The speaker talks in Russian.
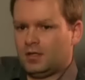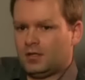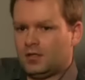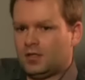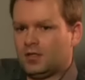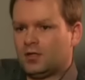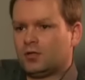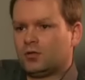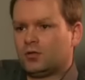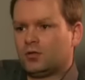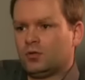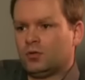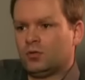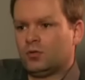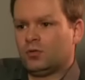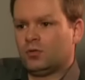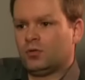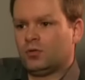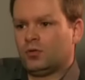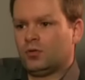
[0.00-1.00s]
Тех,
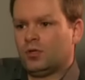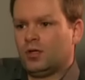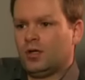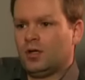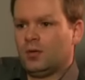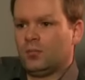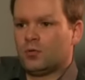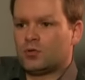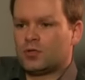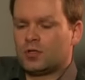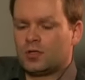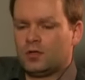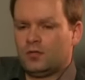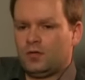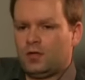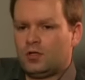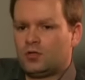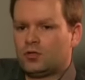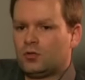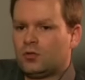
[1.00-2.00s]
кто может
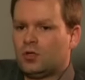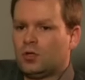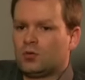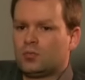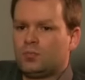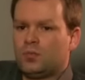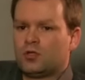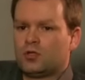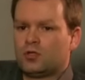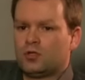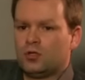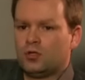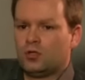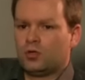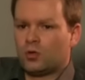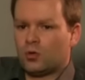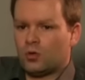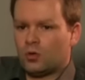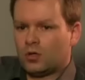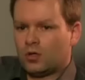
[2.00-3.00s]
говорить, что я успешный
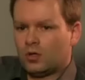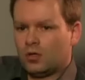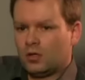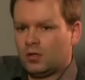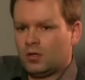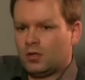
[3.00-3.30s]
игрок,